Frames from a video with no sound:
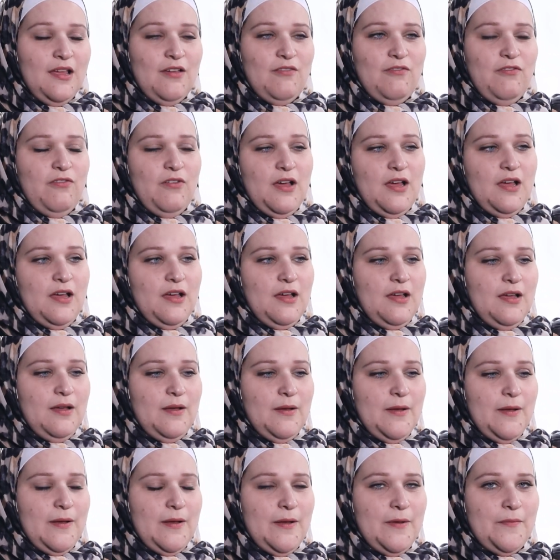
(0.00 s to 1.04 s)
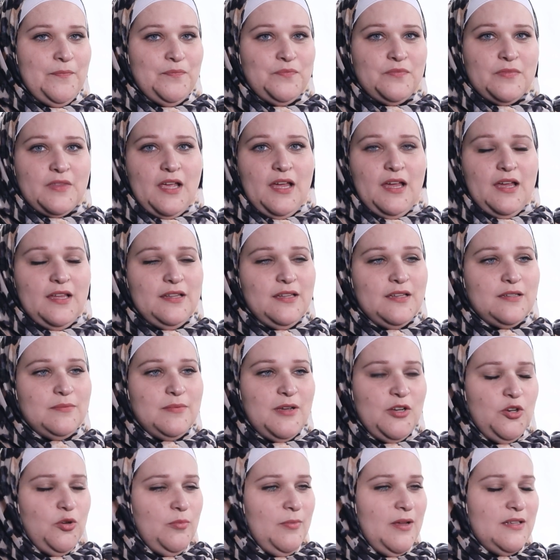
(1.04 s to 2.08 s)
فاخذت
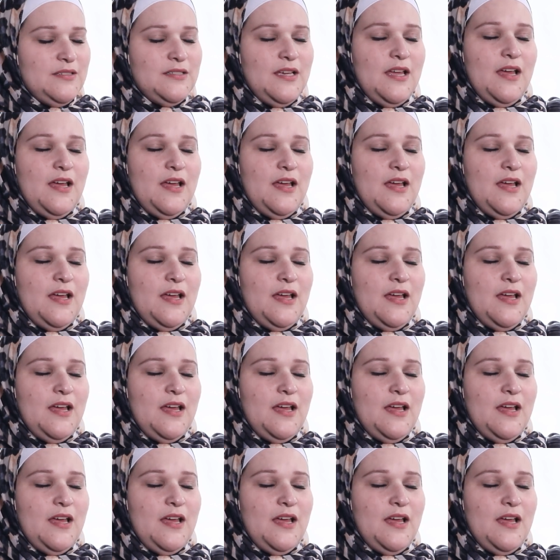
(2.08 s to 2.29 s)
معلومات